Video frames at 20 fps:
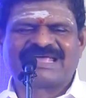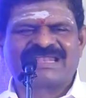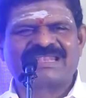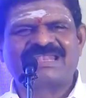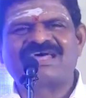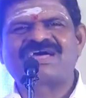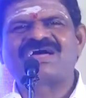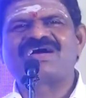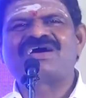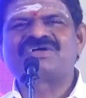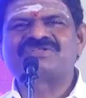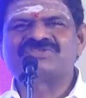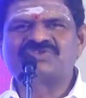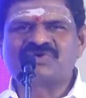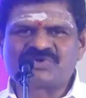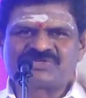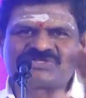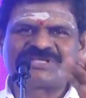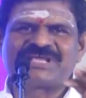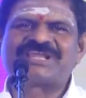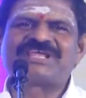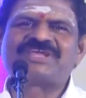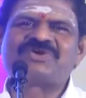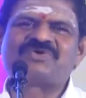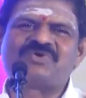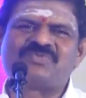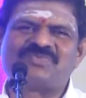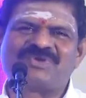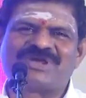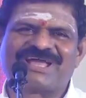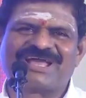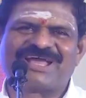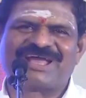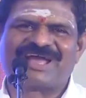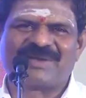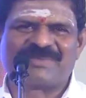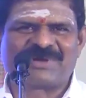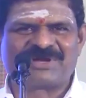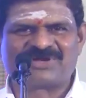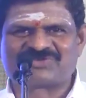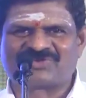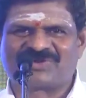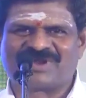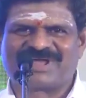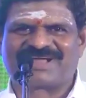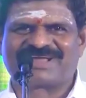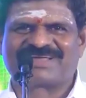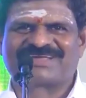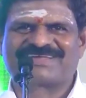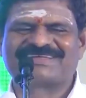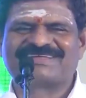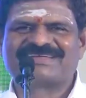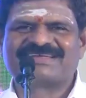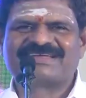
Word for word: எல்லா ஜோசியரையும் கூப்பிடுங்க அப்படின்னு சொன்னாங்க